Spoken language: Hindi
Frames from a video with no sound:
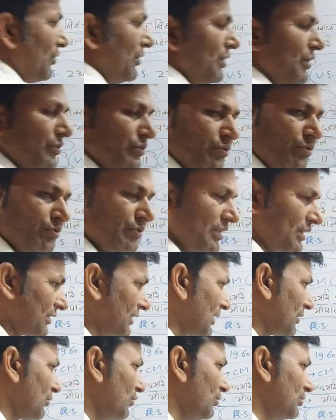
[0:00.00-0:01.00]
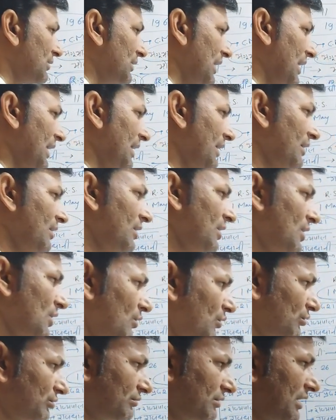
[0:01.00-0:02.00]
1970 को होता है
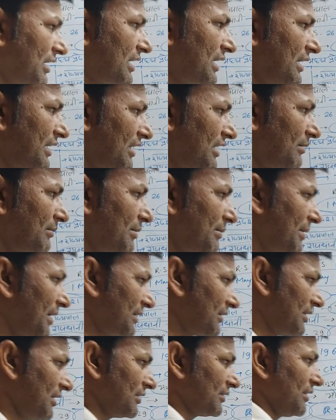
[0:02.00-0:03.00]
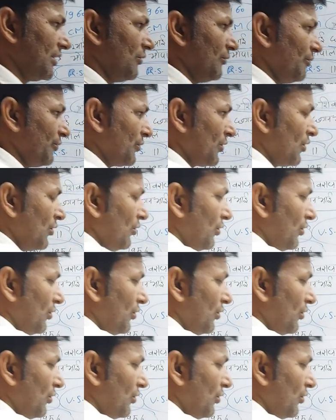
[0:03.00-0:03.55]
उत्तराखंड की मैं बात करता हूं